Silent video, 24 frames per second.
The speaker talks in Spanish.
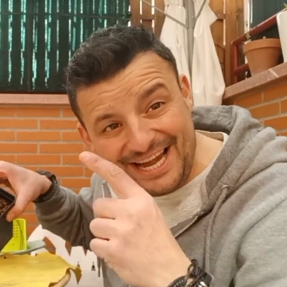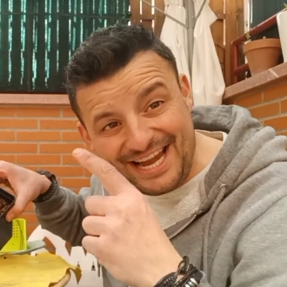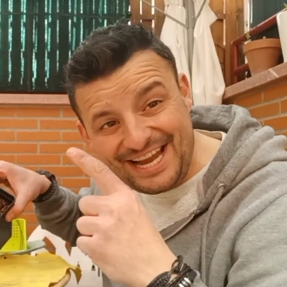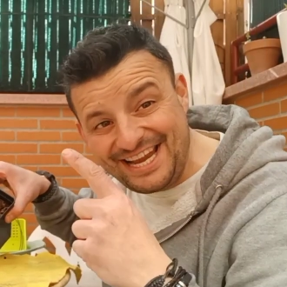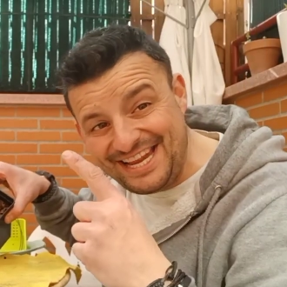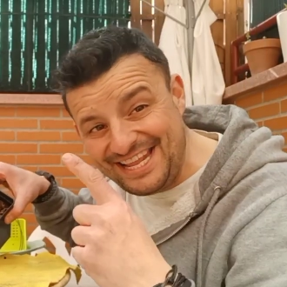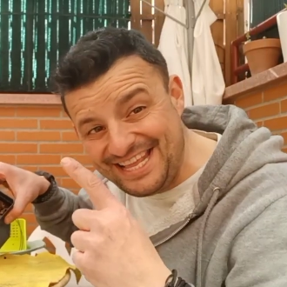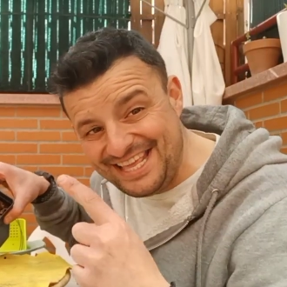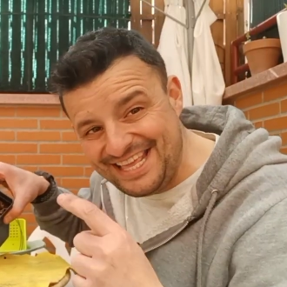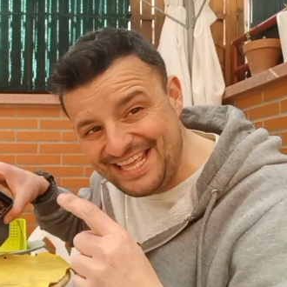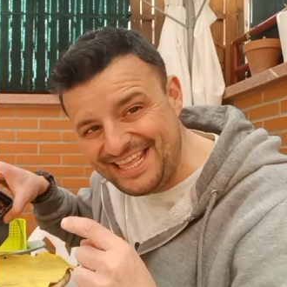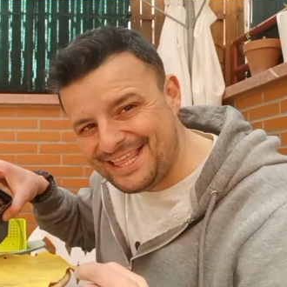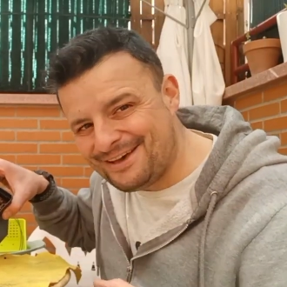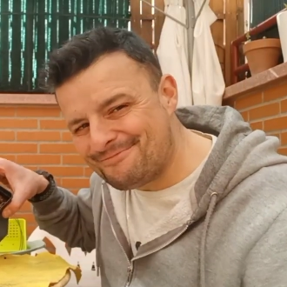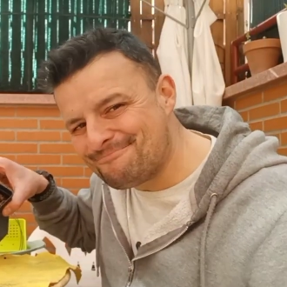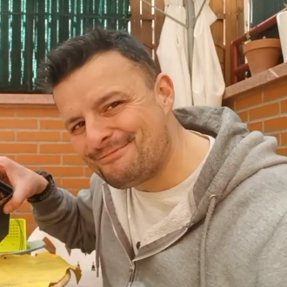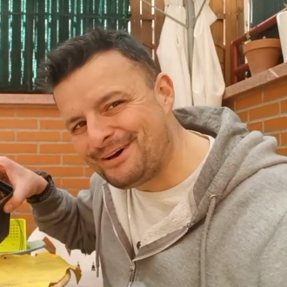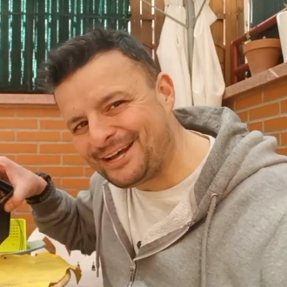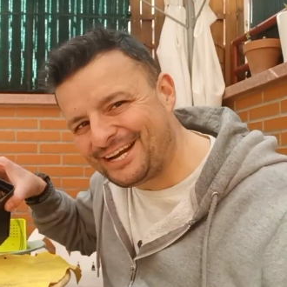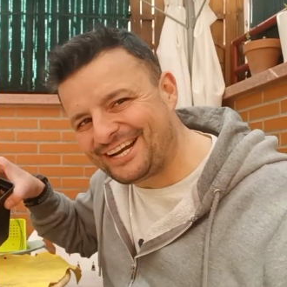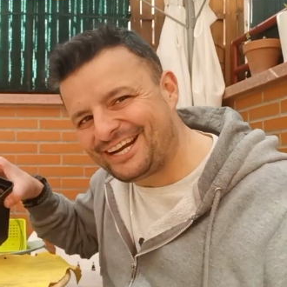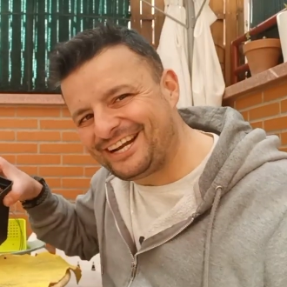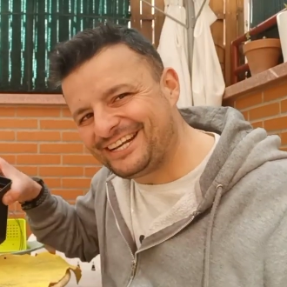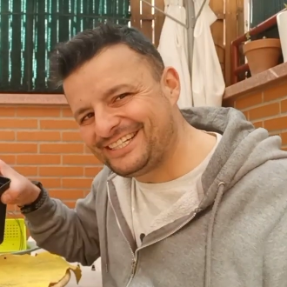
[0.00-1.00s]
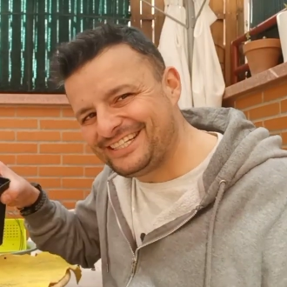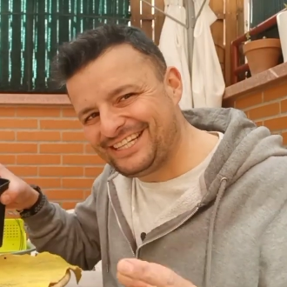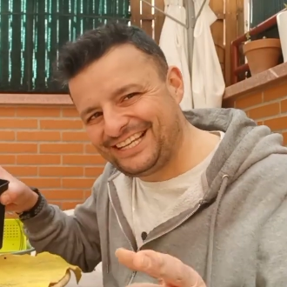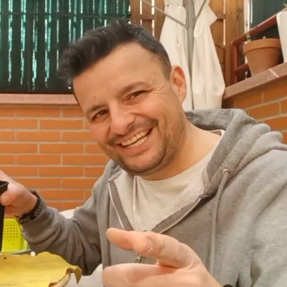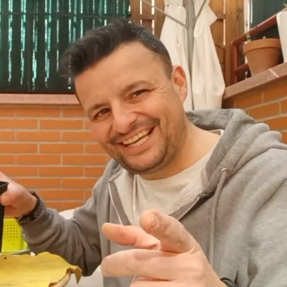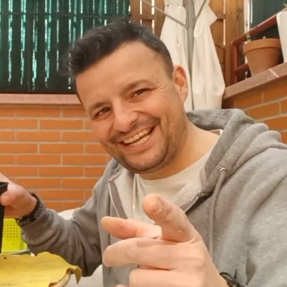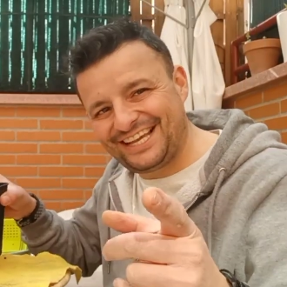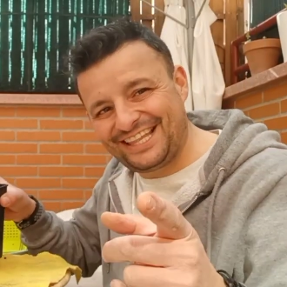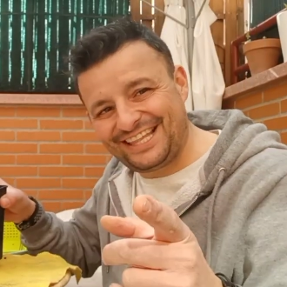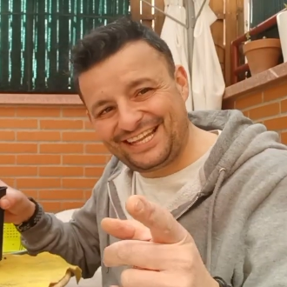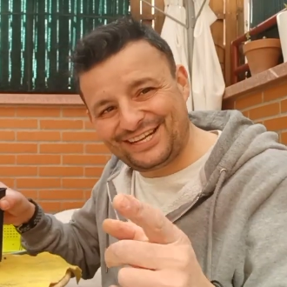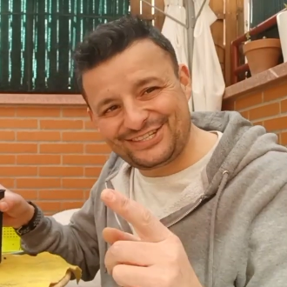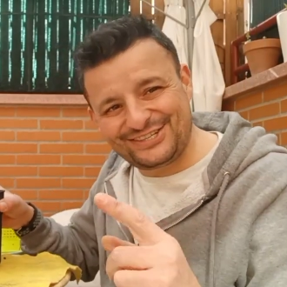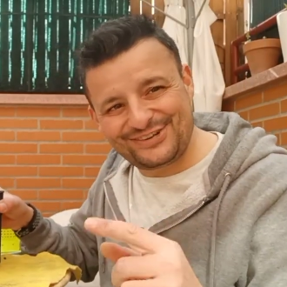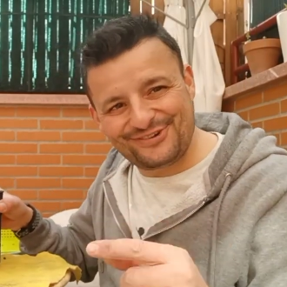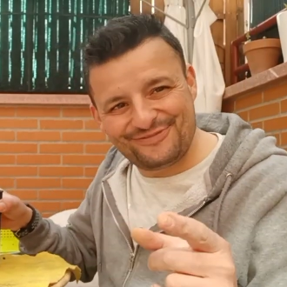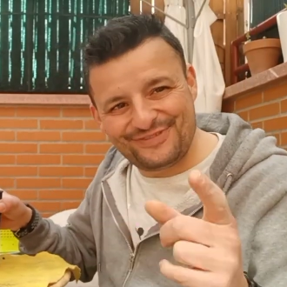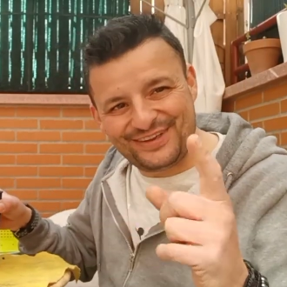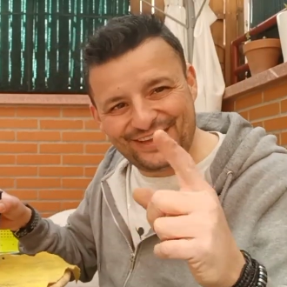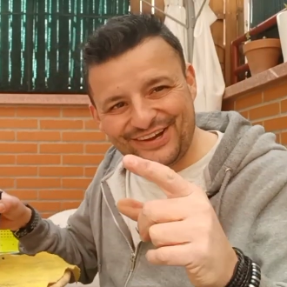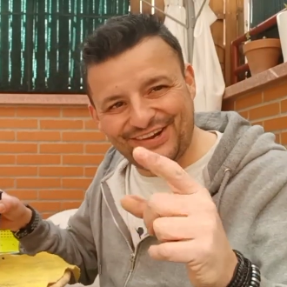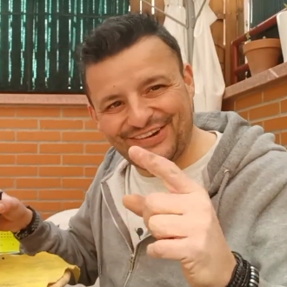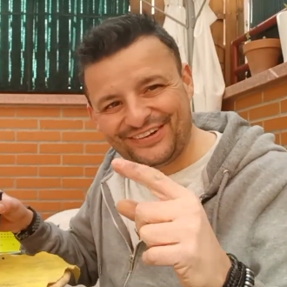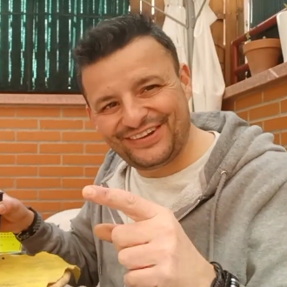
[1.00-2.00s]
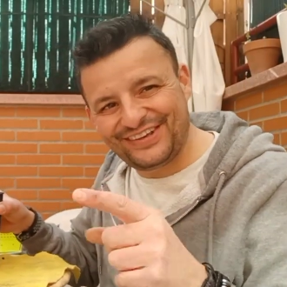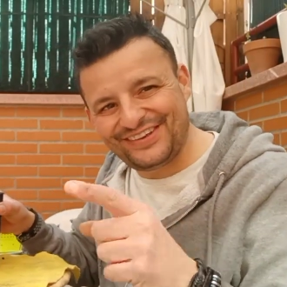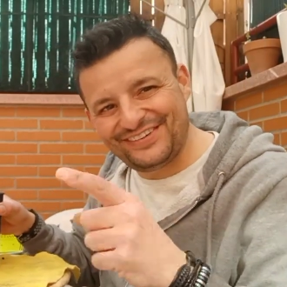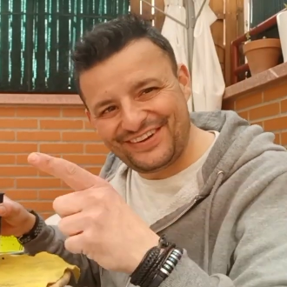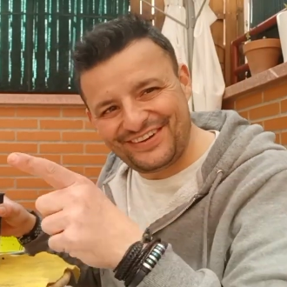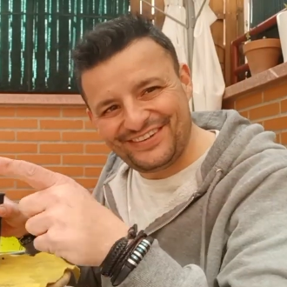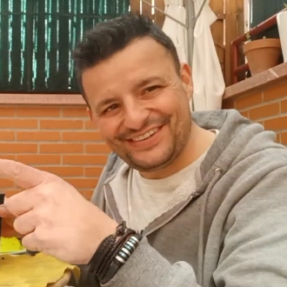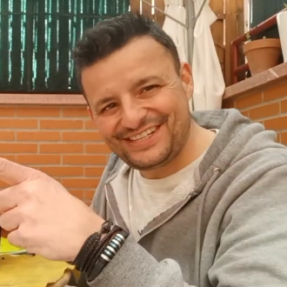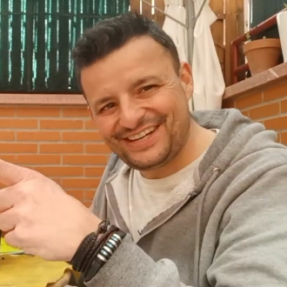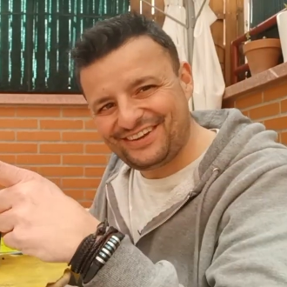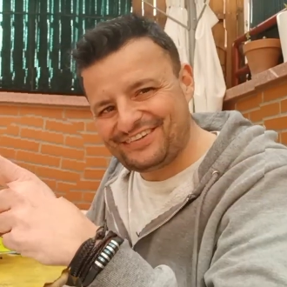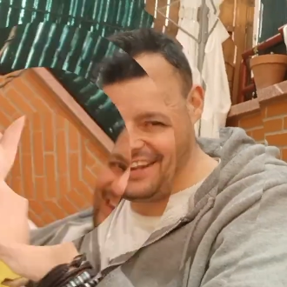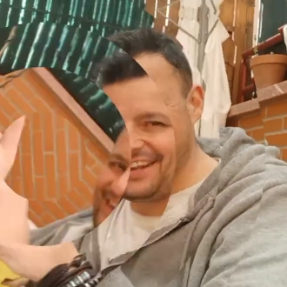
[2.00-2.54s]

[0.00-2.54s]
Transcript: Ricky Dambar, así que quedaros conmigo y vamos